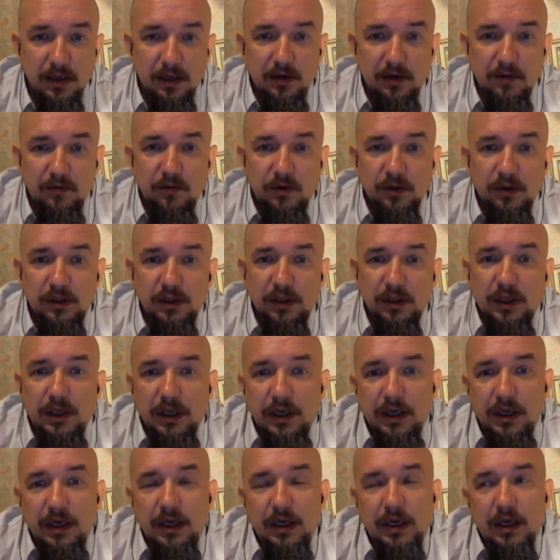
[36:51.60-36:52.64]
Вот.
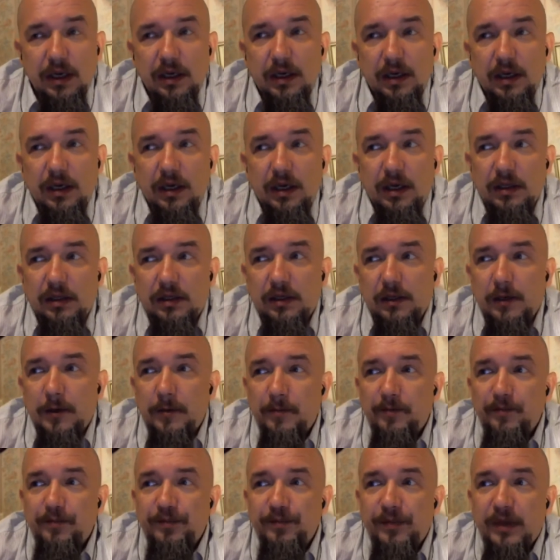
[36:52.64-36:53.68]
И, и, это,
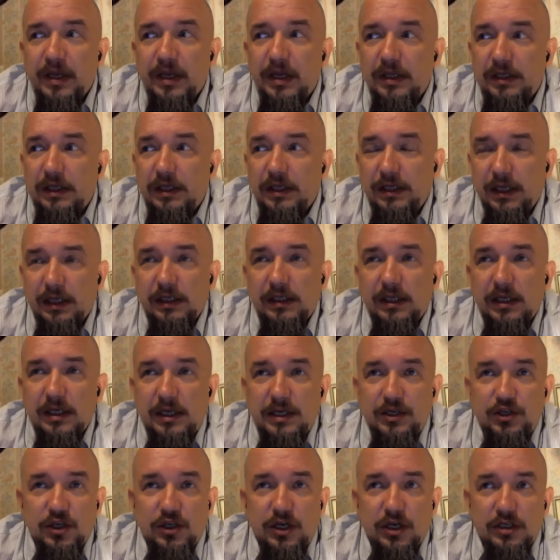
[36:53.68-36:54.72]
э, и тогда
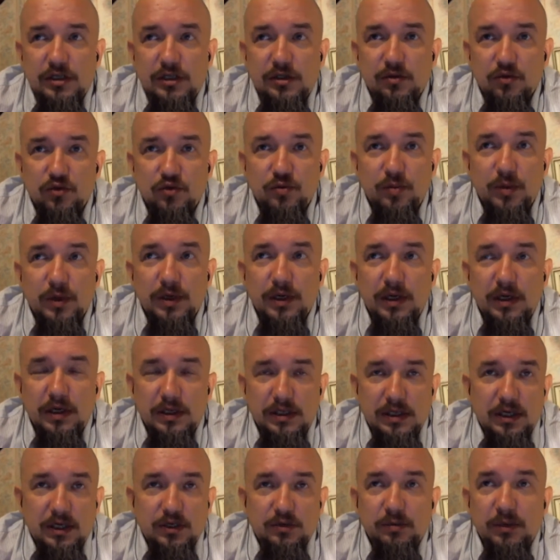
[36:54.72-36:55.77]
HR-служба или,
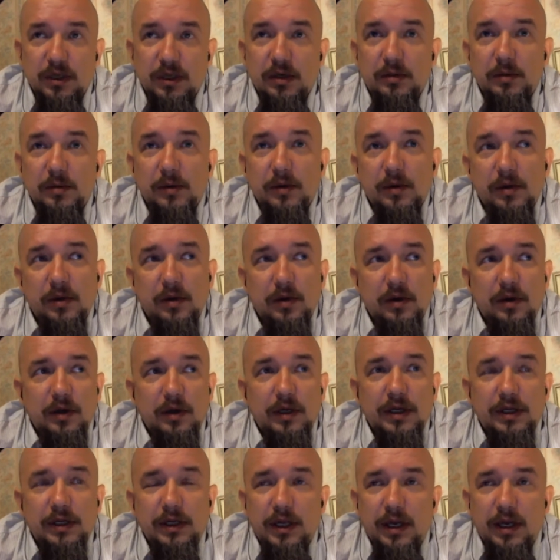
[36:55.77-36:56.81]
скажем так, э,
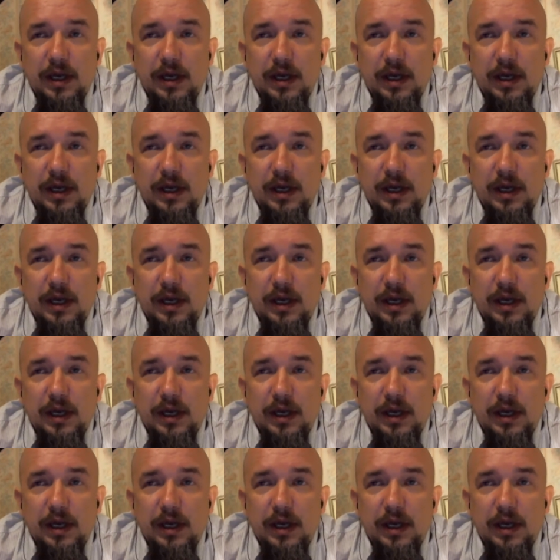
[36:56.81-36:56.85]
критерии